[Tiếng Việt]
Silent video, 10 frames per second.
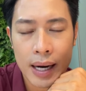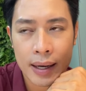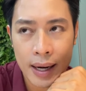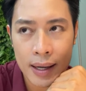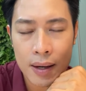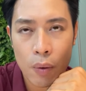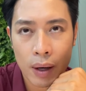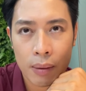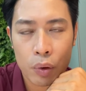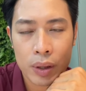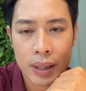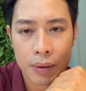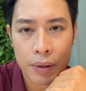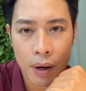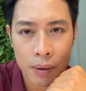Đà Nẵng hoặc là một nơi
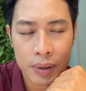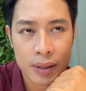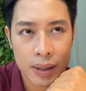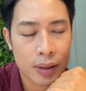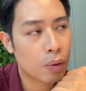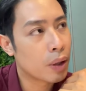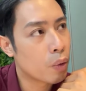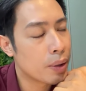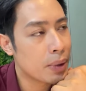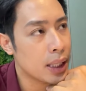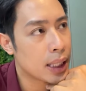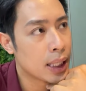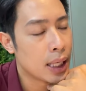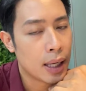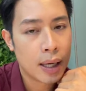nào đó mà tự nhiên Thanh Tùng lại quên mất.
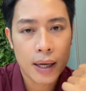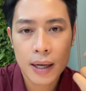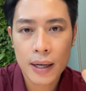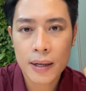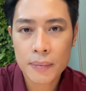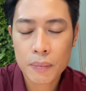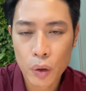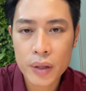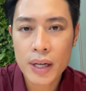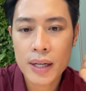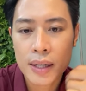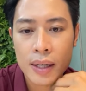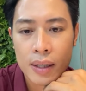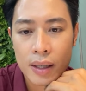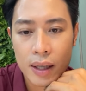À, một nơi.
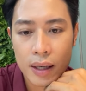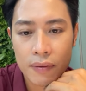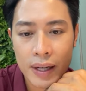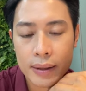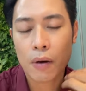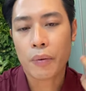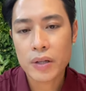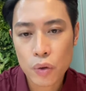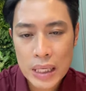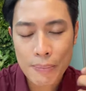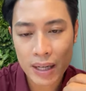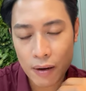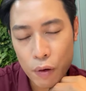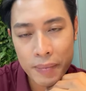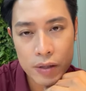À, và tổng cái số điểm
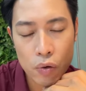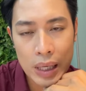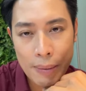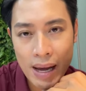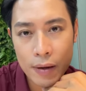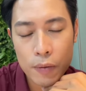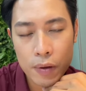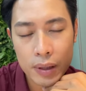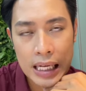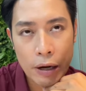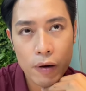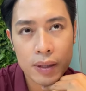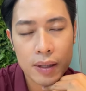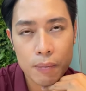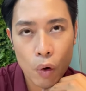nắng nóng của miền Trung ngày mai cũng có thể là
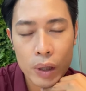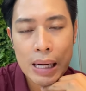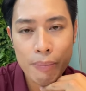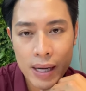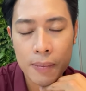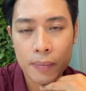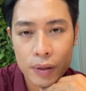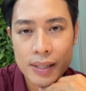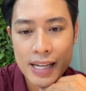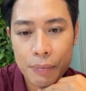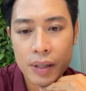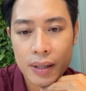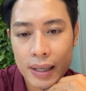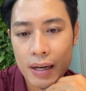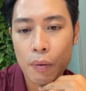có tới bốn năm điểm, có thể chạm tới
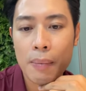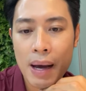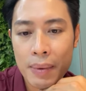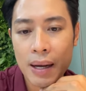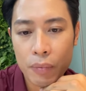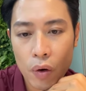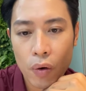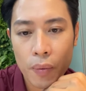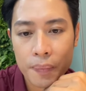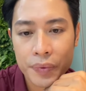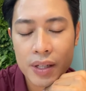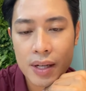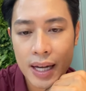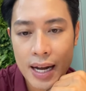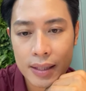ngưỡng nắng nóng là ba mươi lăm độ. Những
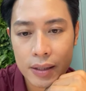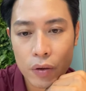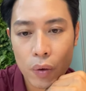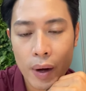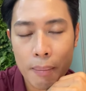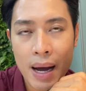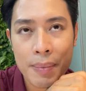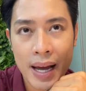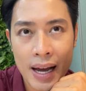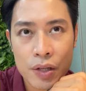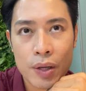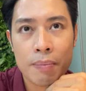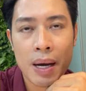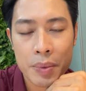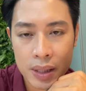nơi khác thì nhiệt độ khoảng ba mươi hai cho
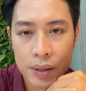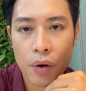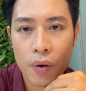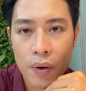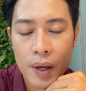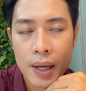đến ba mươi tư độ.